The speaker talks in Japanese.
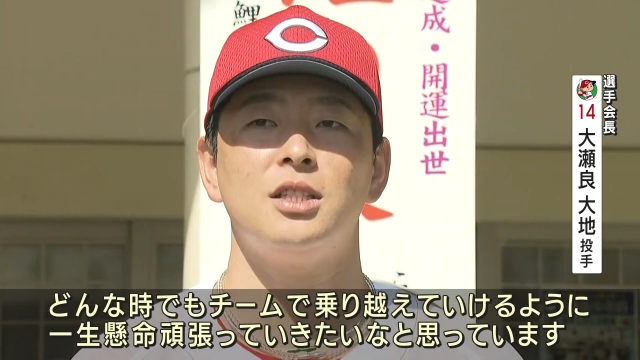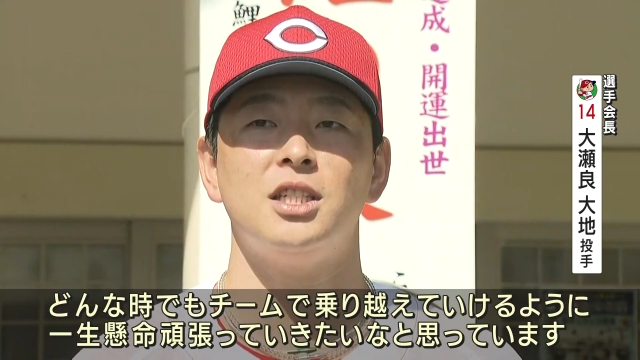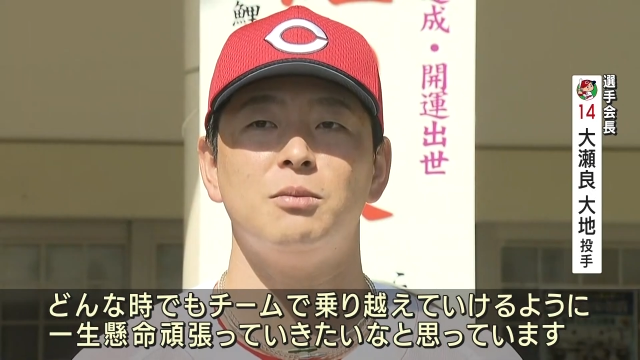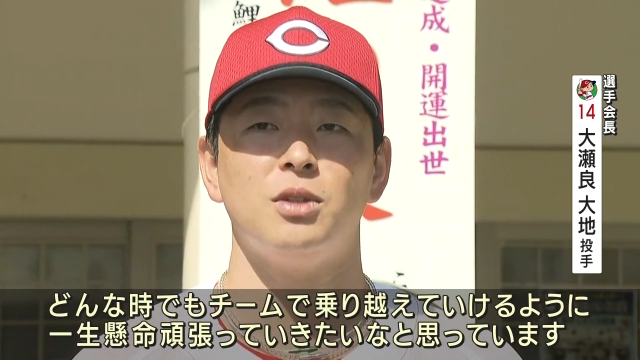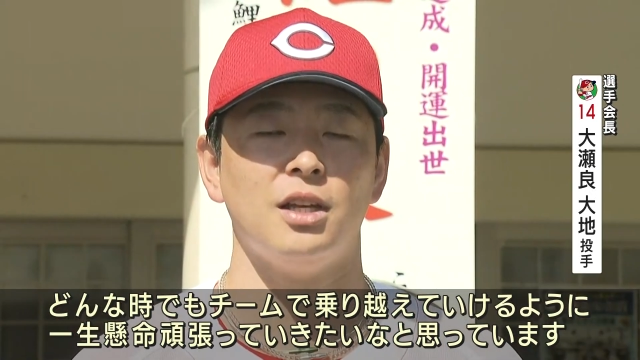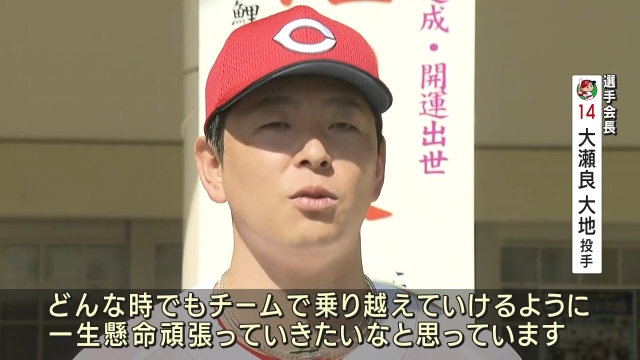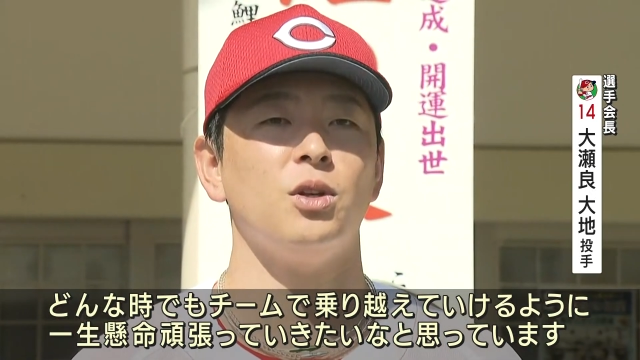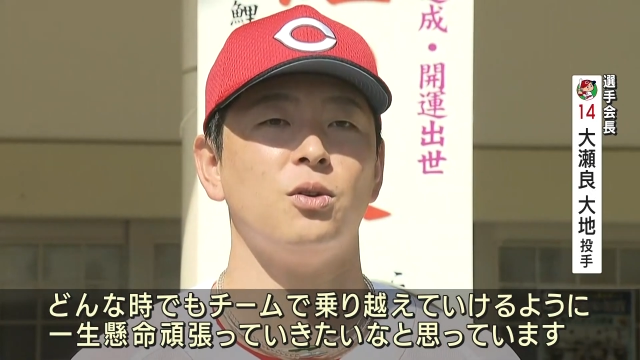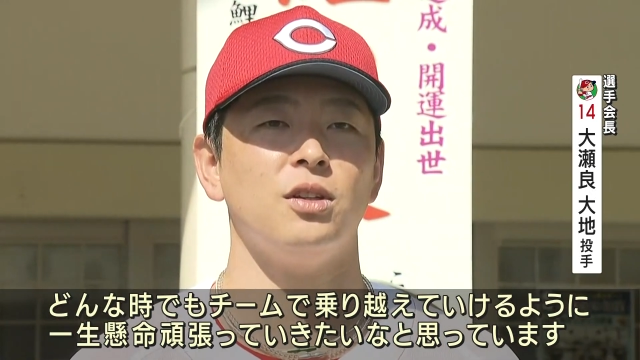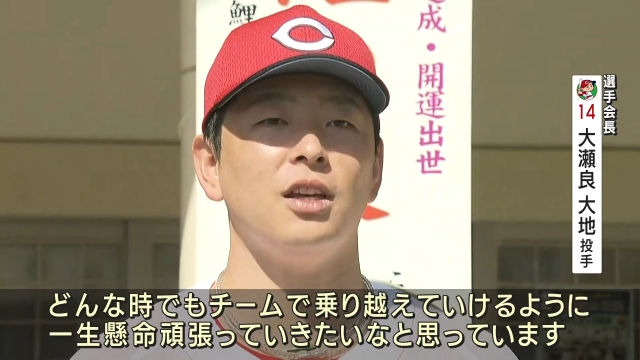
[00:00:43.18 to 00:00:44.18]
チームで乗
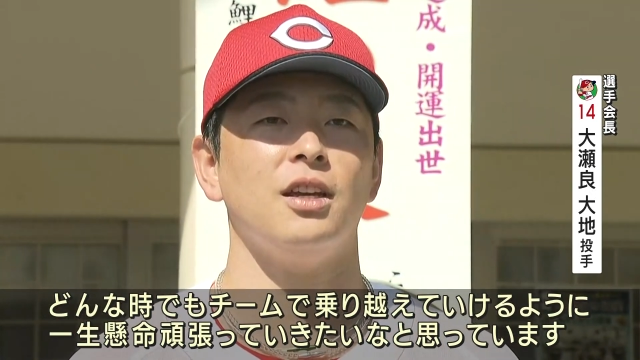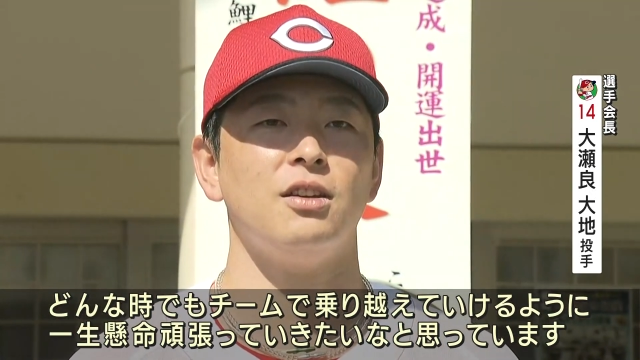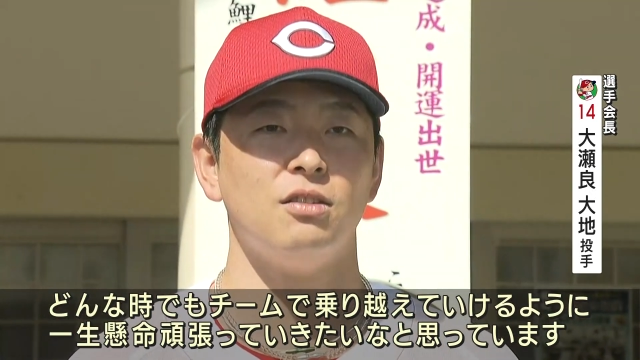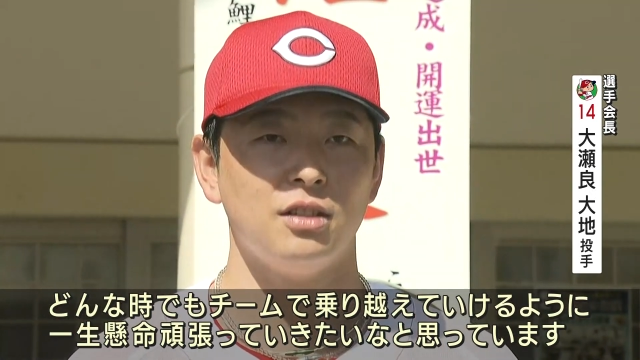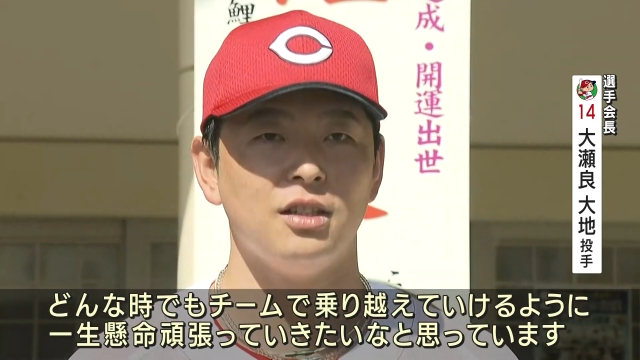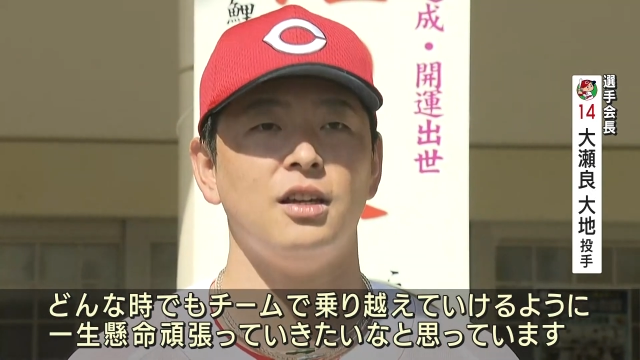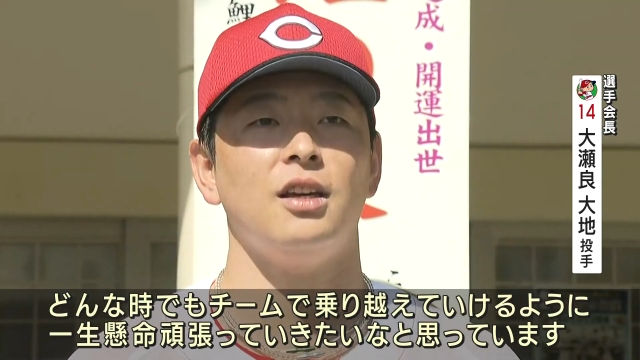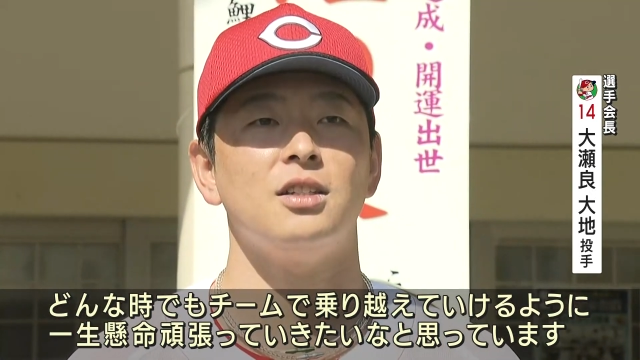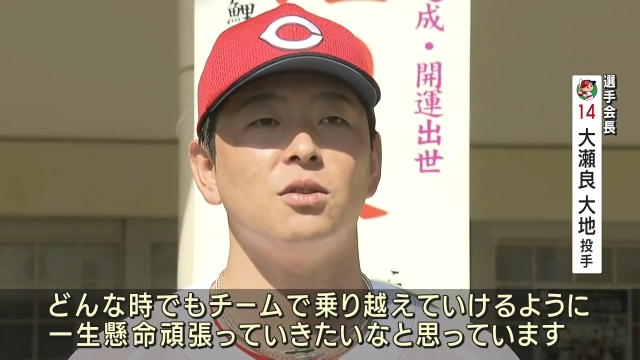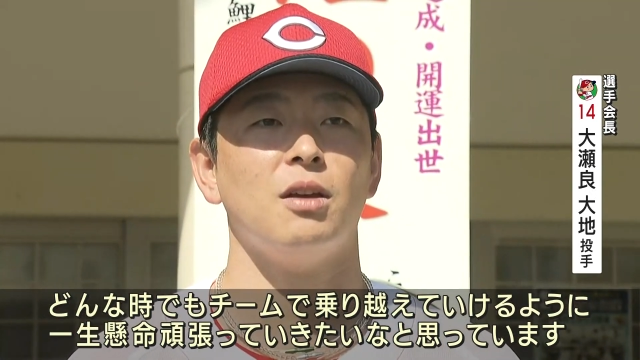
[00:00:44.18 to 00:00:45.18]
り越えていけるように、
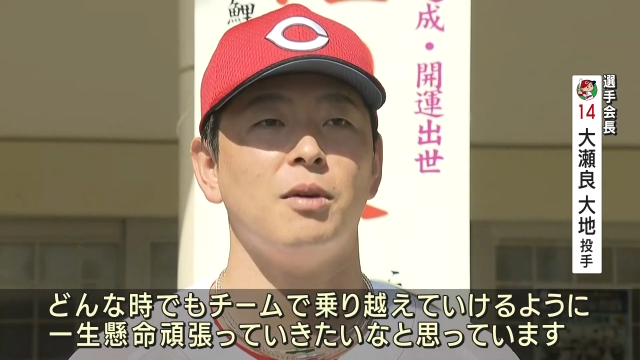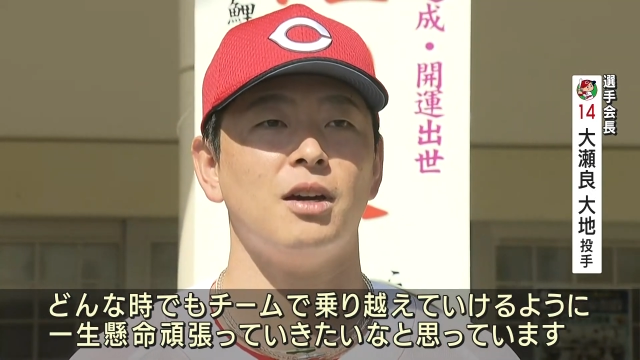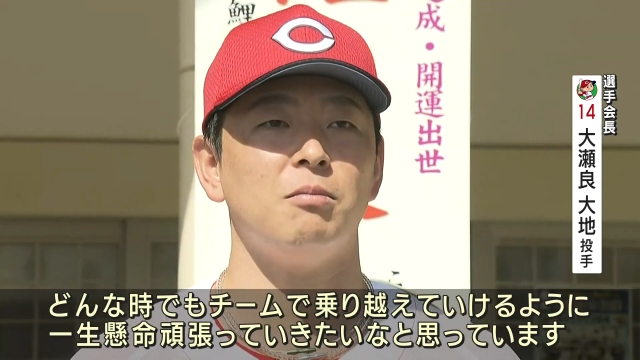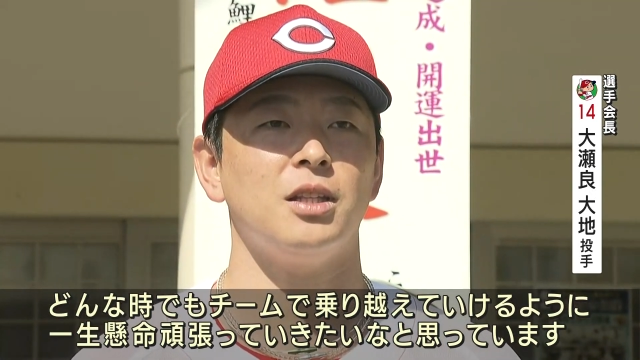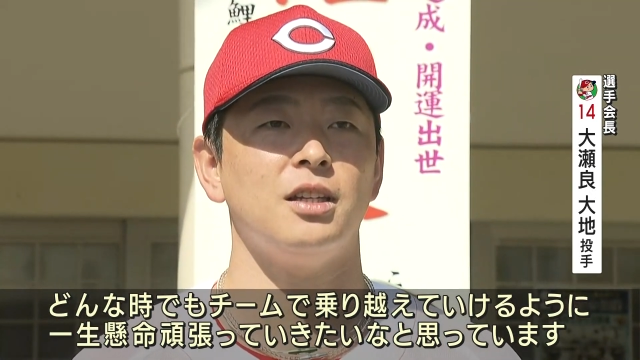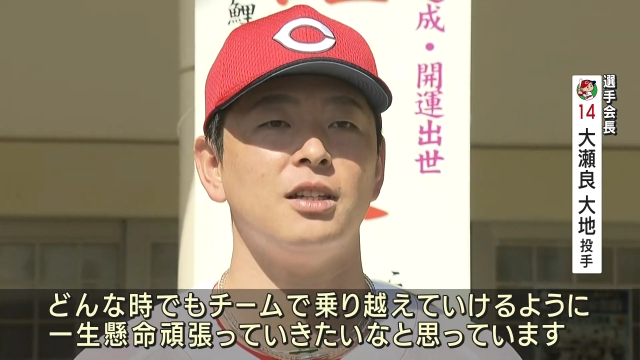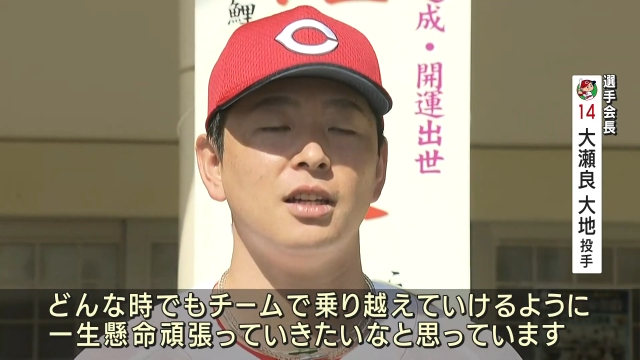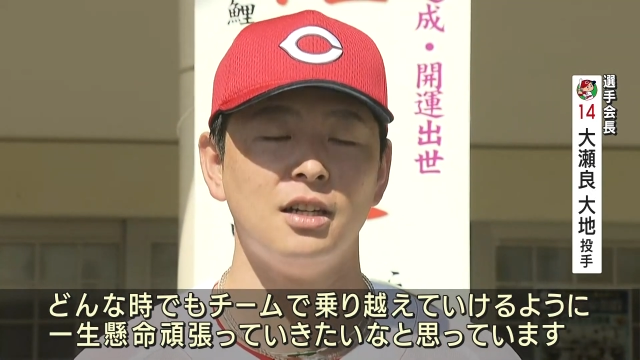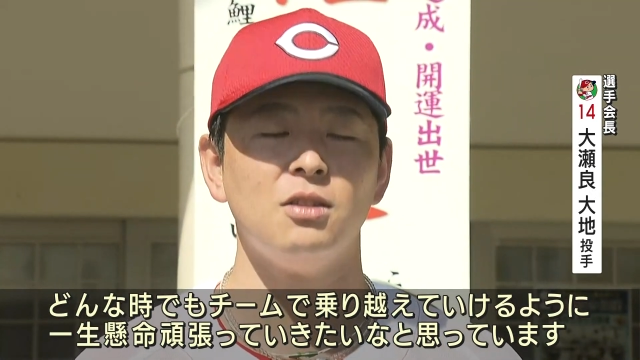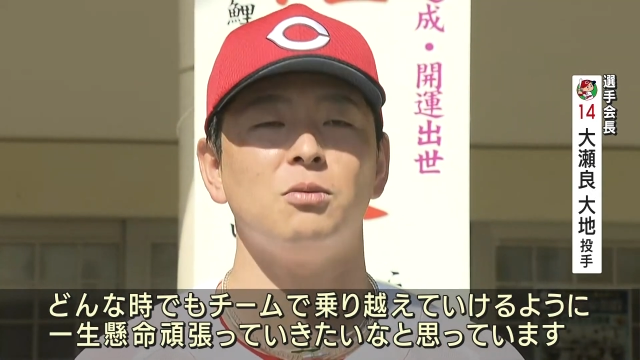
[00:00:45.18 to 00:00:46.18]
えー、一生懸命頑張っていき
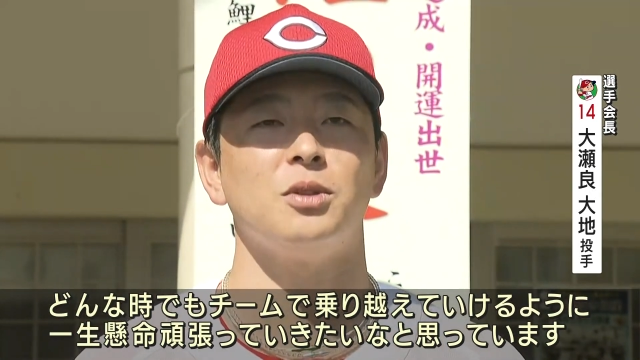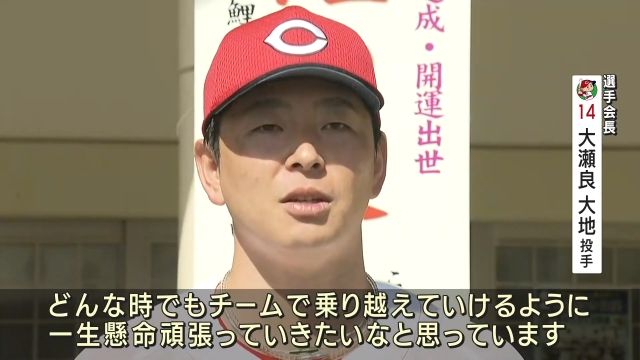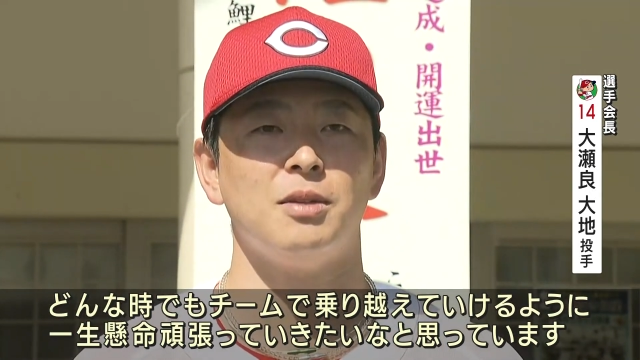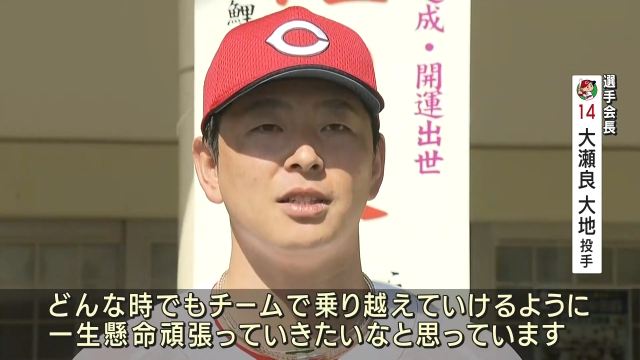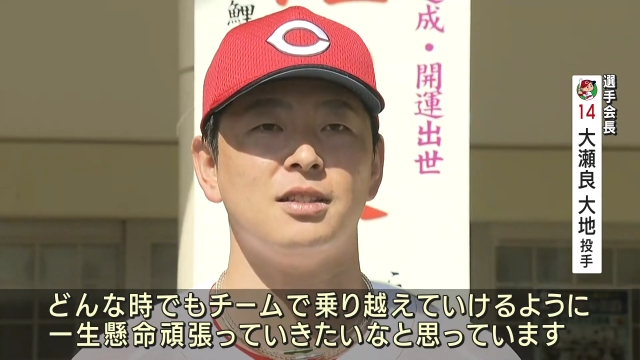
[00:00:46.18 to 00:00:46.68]
たいなと思っていま